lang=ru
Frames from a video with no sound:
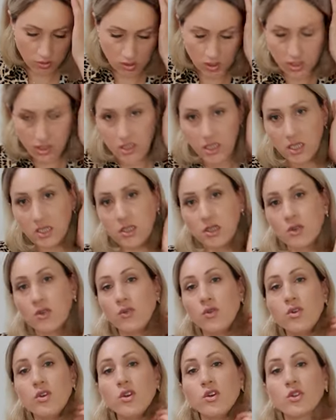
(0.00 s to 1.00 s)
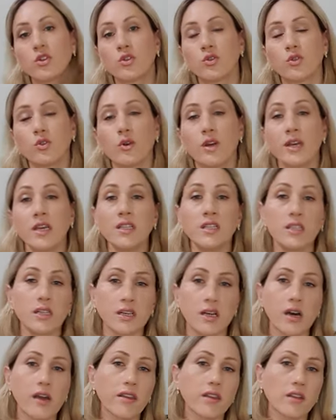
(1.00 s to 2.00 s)
сказать такое, что это
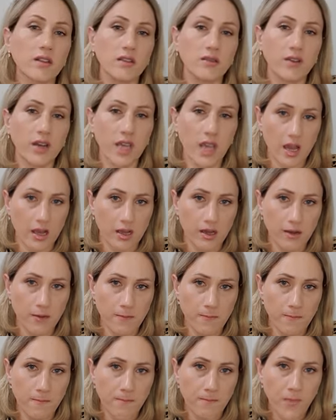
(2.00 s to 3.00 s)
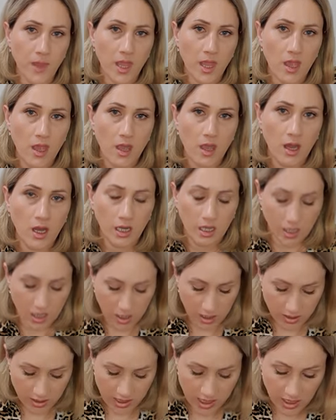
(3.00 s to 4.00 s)
карта двояка.
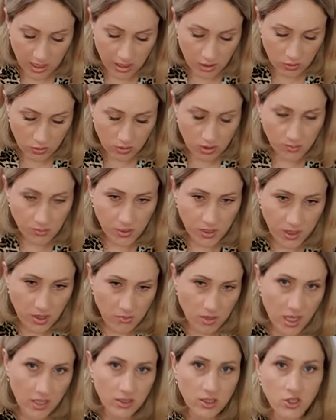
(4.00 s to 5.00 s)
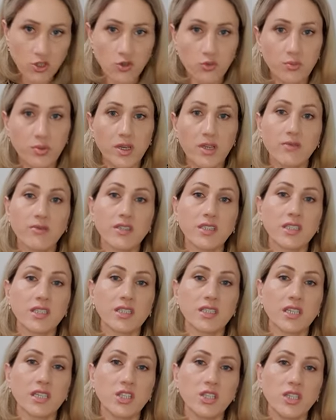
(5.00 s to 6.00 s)
Э, те, которые понимают, хочу первое
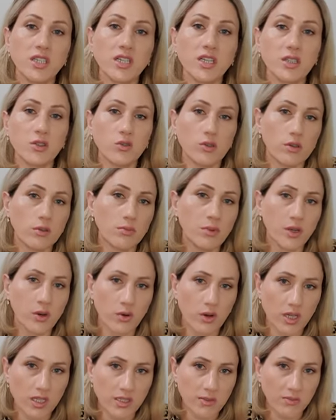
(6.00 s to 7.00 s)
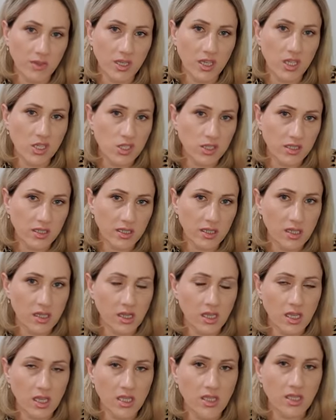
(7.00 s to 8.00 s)
сказать, те, которые боролись с магической
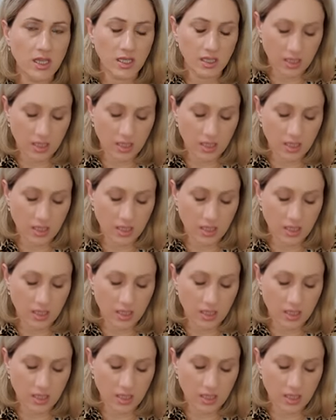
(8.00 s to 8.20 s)
какие-то